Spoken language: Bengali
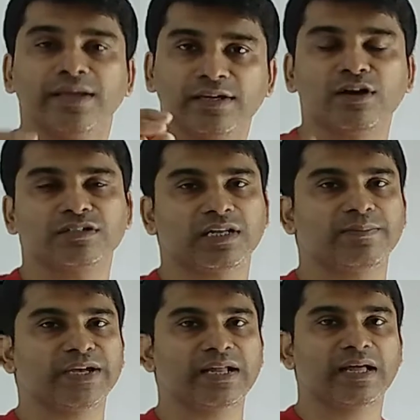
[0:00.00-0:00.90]
ইয়ং
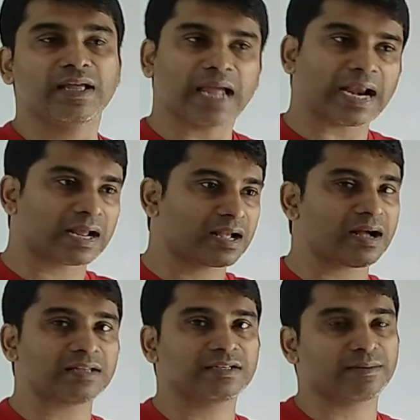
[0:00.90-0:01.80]
ছেলেমেয়েরা একটা
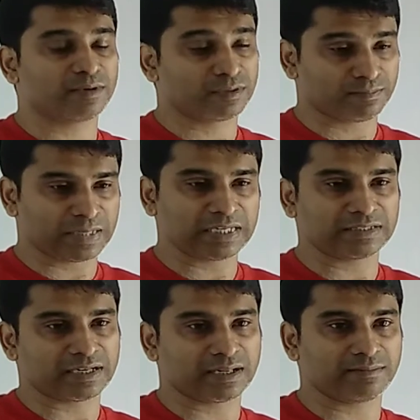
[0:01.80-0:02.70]
কাজ এবং মানে
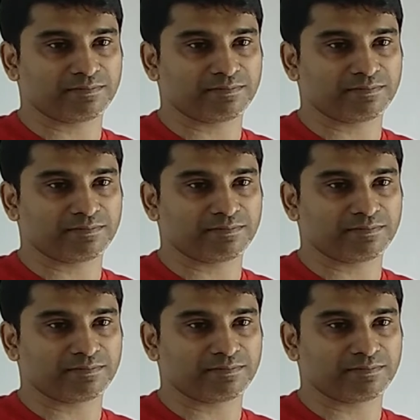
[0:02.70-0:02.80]
সেটা